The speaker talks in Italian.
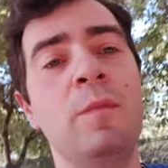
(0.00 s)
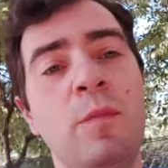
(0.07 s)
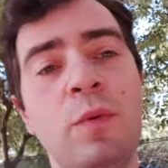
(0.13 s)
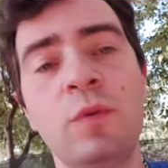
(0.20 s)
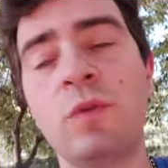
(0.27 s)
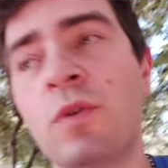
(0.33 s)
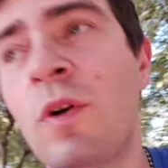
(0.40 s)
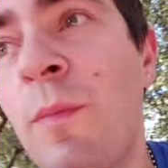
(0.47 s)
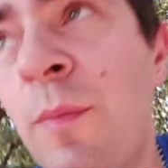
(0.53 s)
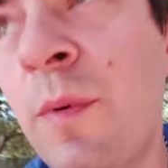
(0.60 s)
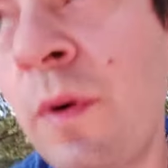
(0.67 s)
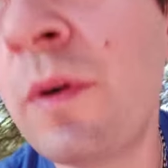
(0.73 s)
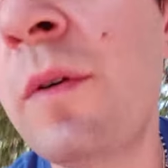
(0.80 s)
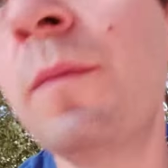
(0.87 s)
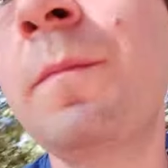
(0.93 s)

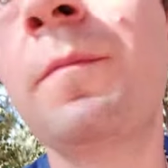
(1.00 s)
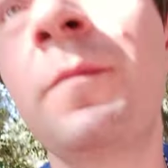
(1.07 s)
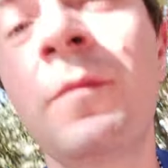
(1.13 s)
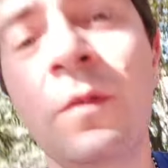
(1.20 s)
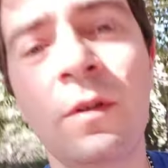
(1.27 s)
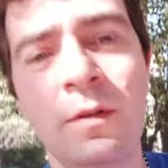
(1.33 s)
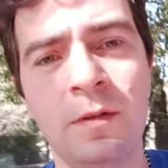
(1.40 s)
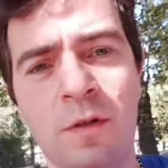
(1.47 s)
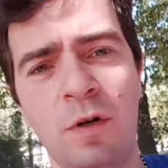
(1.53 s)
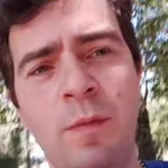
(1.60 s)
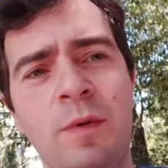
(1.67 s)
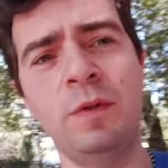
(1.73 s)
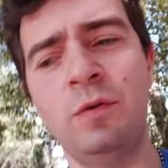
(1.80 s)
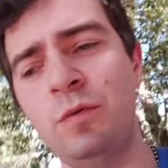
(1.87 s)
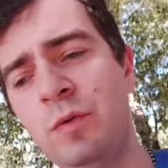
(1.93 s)
Purtroppo,
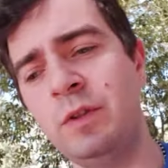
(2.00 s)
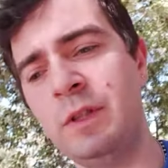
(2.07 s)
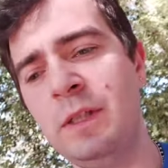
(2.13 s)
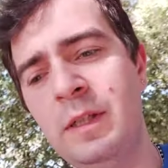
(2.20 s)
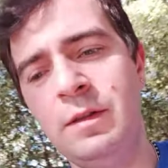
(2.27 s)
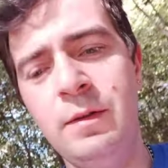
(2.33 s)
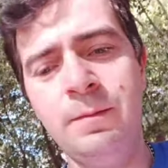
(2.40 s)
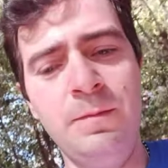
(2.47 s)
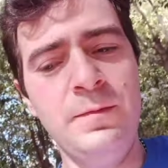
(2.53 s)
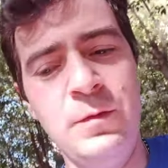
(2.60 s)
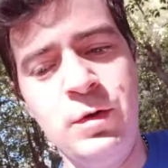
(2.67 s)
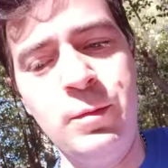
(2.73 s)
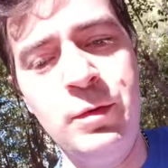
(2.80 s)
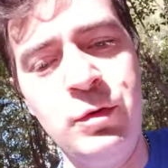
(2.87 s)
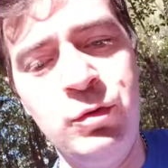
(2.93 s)
come, tutti,
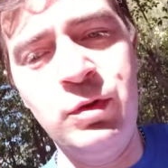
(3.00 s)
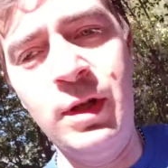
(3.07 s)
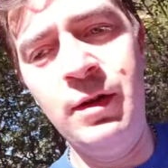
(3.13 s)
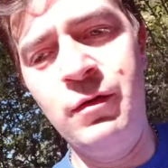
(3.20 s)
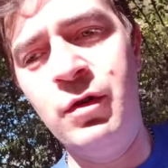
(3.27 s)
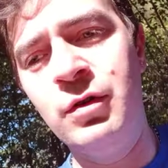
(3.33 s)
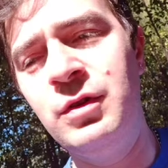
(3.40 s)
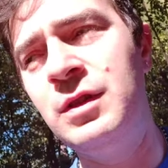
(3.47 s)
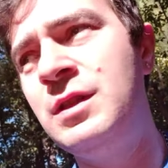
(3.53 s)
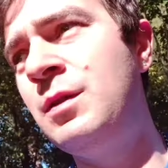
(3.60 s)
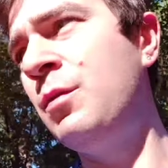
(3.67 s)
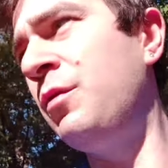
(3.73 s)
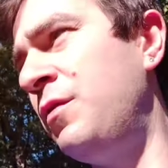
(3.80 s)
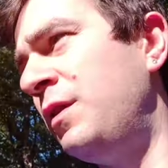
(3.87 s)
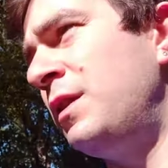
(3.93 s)
come tutte le volte,
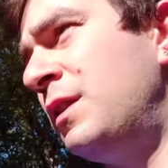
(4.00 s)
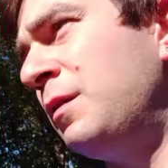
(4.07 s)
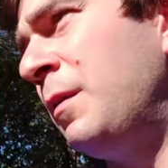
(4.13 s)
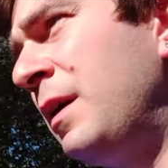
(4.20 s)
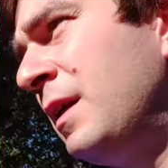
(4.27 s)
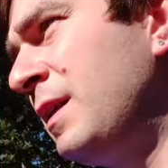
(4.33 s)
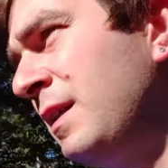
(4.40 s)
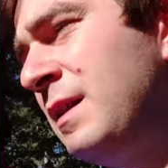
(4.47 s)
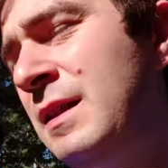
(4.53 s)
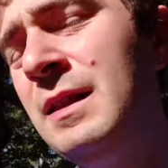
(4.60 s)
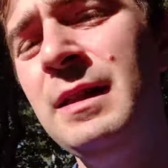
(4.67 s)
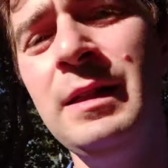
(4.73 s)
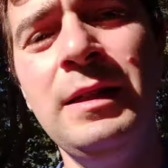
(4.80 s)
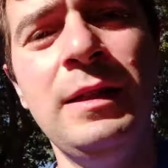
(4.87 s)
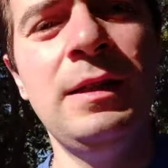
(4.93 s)
siamo vittime
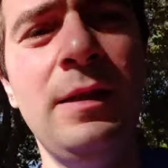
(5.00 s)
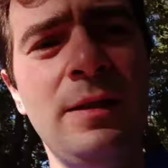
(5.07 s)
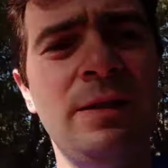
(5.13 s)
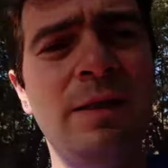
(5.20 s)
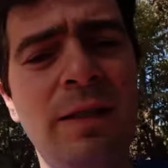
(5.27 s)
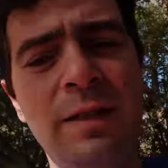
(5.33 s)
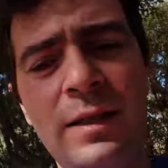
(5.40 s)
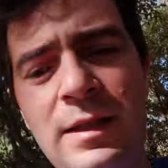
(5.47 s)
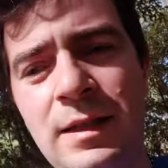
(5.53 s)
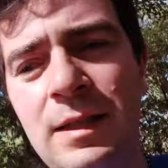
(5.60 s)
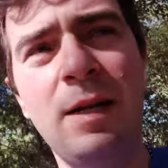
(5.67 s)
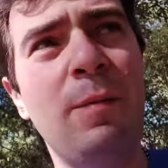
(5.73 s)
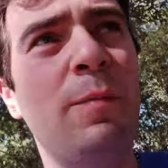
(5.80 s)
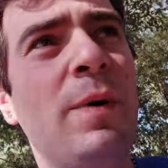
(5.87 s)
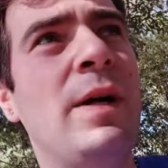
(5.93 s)
di
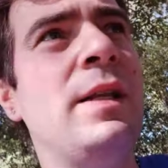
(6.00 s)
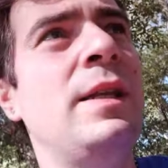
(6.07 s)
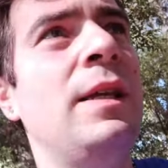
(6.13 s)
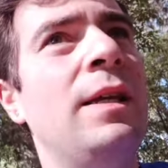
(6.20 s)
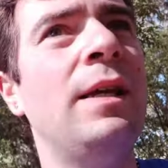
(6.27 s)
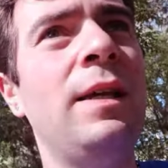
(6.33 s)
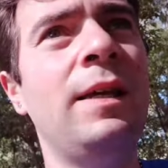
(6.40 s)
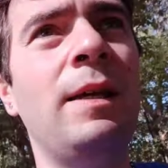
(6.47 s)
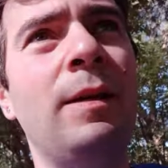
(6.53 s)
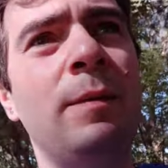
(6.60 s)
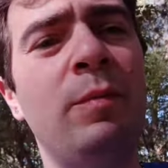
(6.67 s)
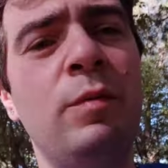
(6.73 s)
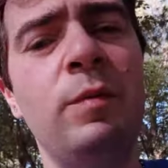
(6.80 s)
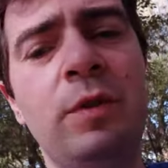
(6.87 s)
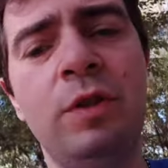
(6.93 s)
campagne
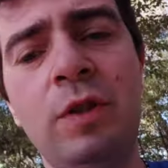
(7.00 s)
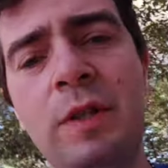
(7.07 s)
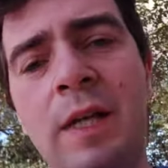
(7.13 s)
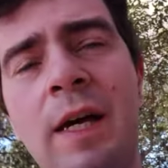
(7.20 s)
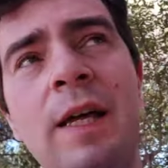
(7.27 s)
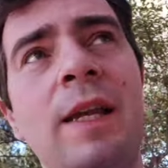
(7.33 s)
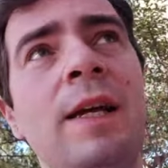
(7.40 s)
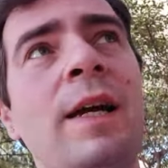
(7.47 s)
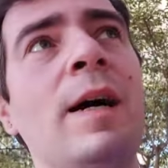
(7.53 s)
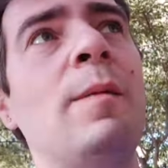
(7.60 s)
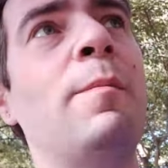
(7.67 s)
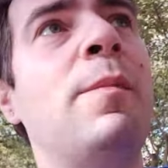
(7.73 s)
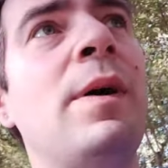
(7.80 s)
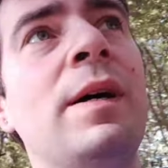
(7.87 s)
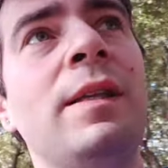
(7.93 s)
pubblicitarie,
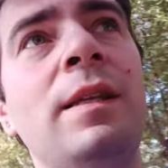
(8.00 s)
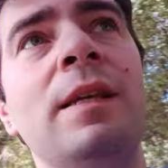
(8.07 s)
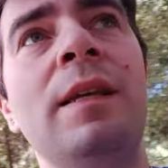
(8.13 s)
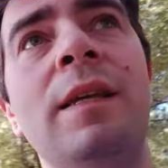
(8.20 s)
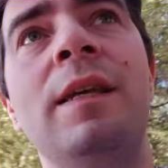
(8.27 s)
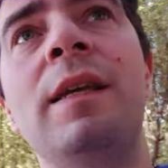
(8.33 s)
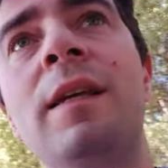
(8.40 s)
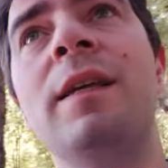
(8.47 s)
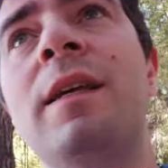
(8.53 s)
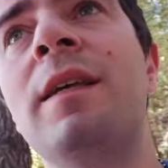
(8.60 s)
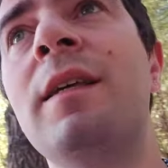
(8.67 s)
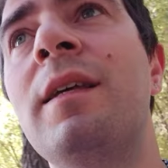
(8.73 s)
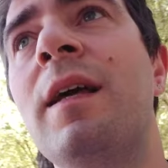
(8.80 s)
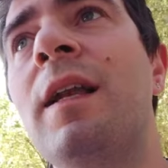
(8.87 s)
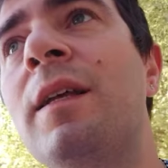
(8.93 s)

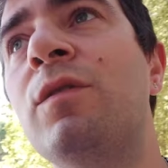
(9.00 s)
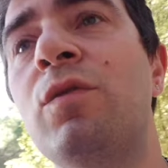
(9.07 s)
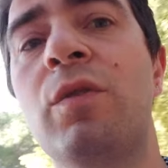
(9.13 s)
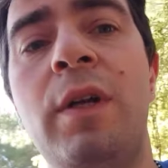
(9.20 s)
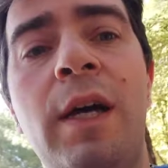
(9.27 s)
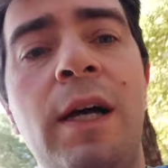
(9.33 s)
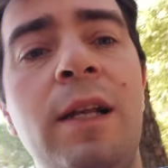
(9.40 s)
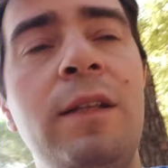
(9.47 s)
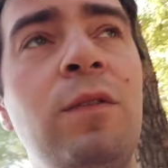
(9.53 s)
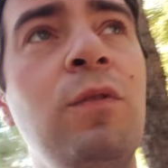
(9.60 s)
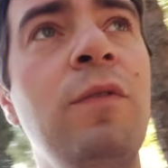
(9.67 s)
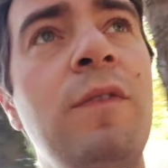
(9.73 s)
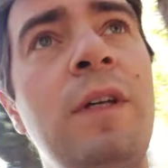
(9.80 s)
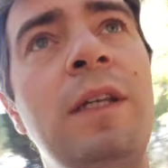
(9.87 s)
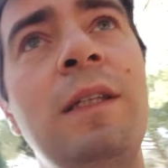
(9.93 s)
campagne elettorali
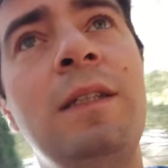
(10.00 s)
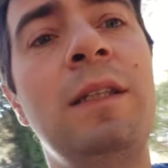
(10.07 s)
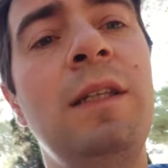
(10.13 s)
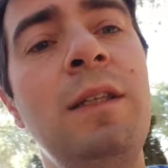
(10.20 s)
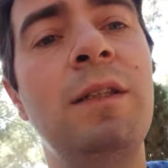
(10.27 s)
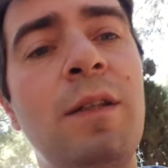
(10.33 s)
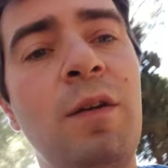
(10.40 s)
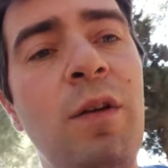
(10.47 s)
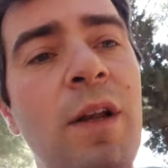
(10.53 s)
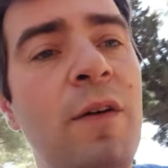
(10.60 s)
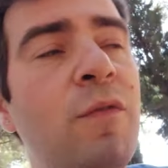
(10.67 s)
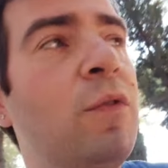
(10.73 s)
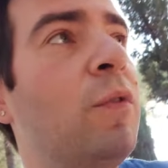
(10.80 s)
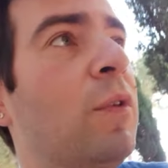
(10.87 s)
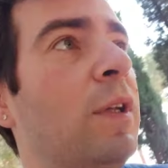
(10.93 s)
dove si iniziano i
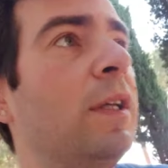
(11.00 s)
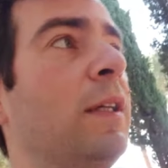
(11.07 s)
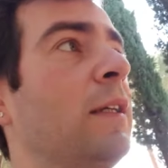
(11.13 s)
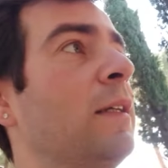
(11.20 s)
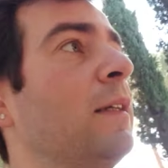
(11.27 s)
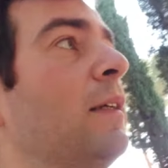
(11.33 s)
lavori